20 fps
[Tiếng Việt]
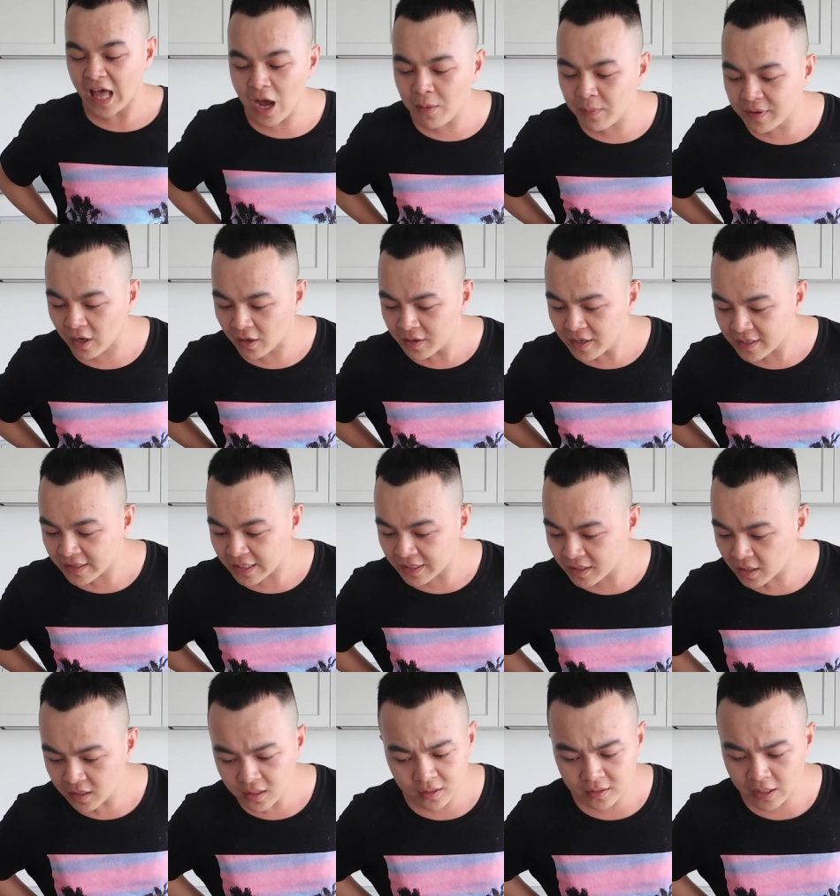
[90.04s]
tao mà giỏi gì tài
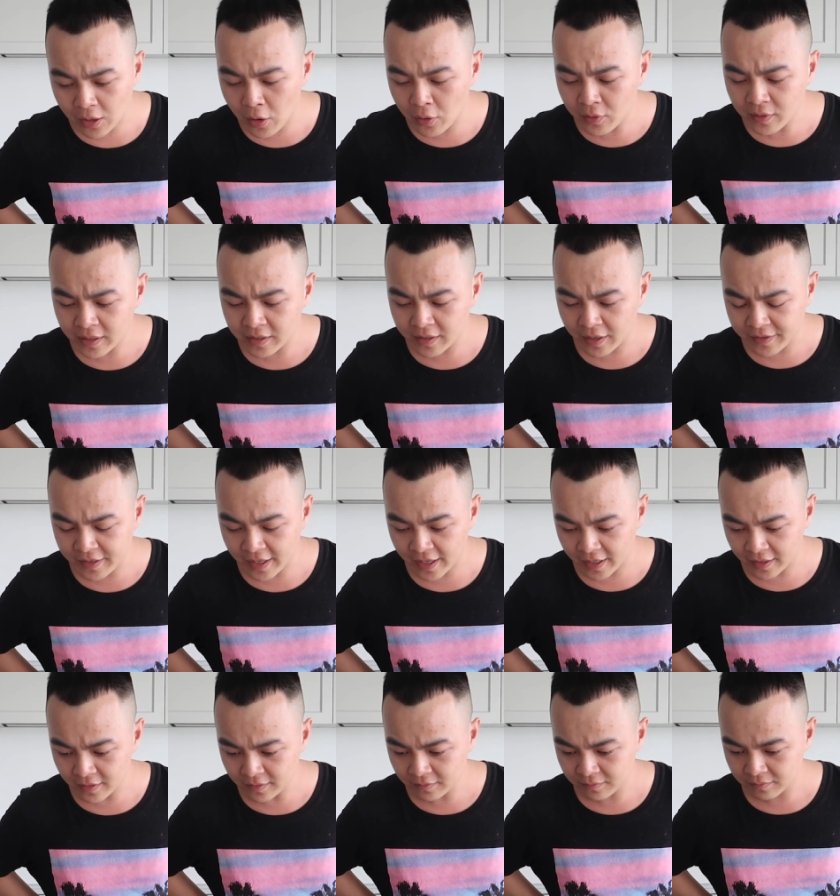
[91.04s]
chính tao đúng đi để
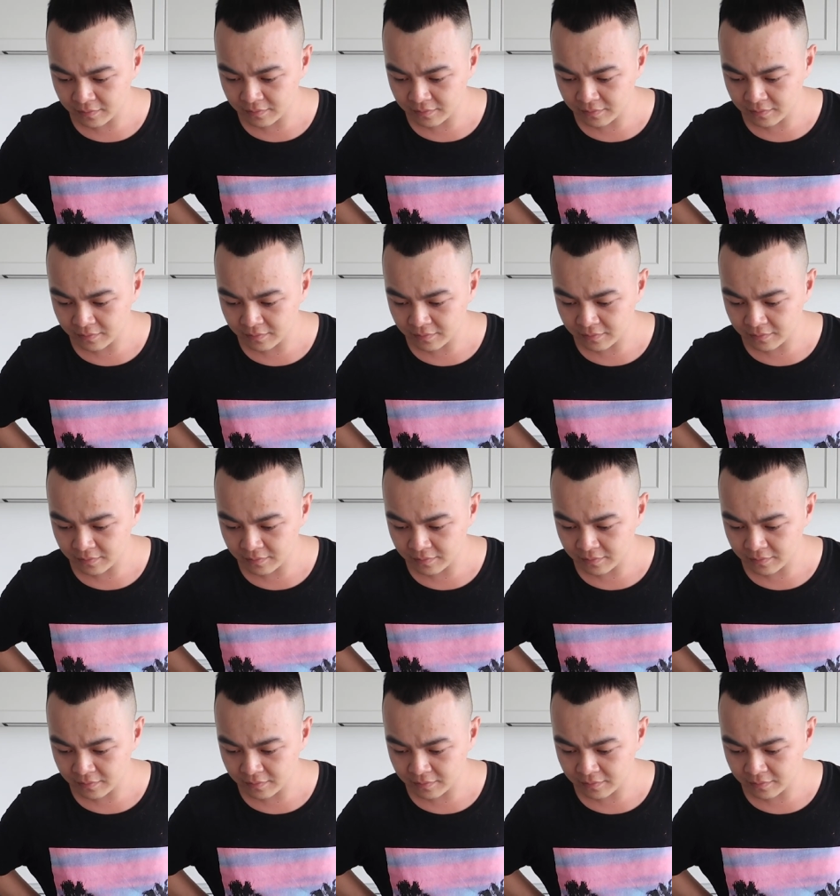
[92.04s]
chén